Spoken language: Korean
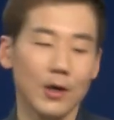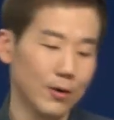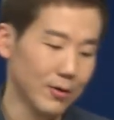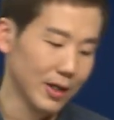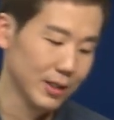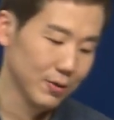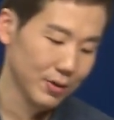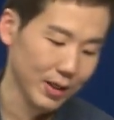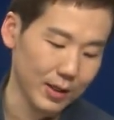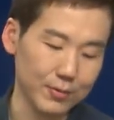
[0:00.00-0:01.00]
오늘 날씨
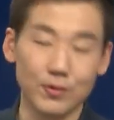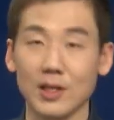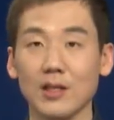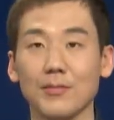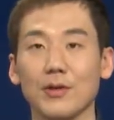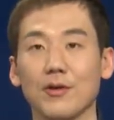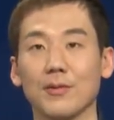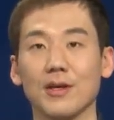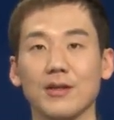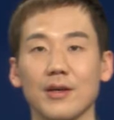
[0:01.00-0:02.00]
좋다. 우산은 필요
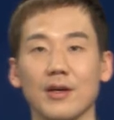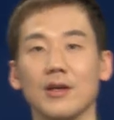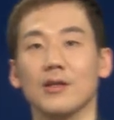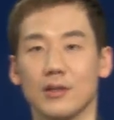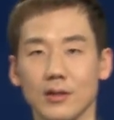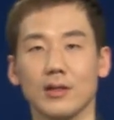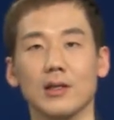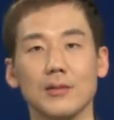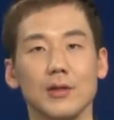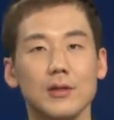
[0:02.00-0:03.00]
없겠네. 즉
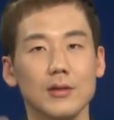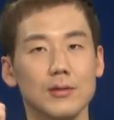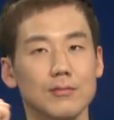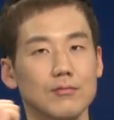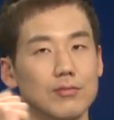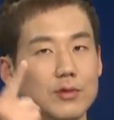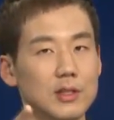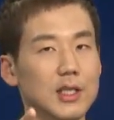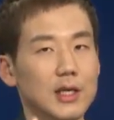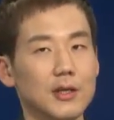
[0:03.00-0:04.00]
대답이
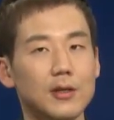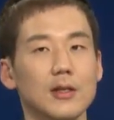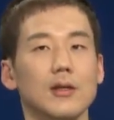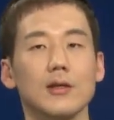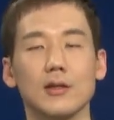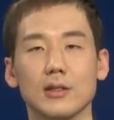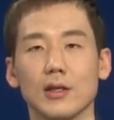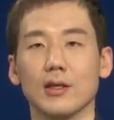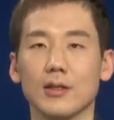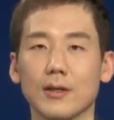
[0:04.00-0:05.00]
문장이어야 된다는
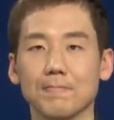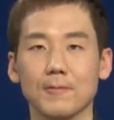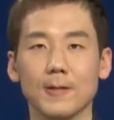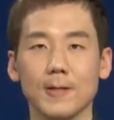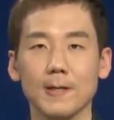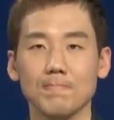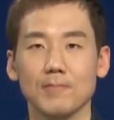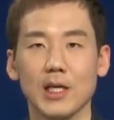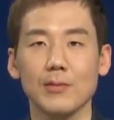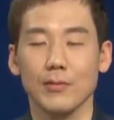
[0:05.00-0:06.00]
특징이 있죠. 오케이.
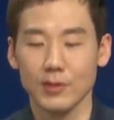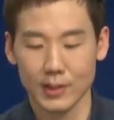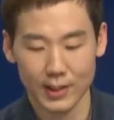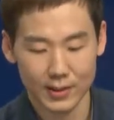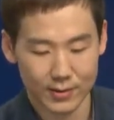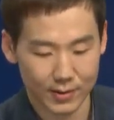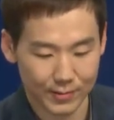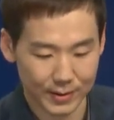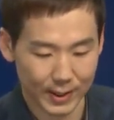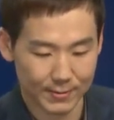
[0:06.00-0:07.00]
자, 1번 문제
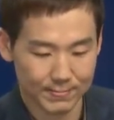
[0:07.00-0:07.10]
들어갑니다.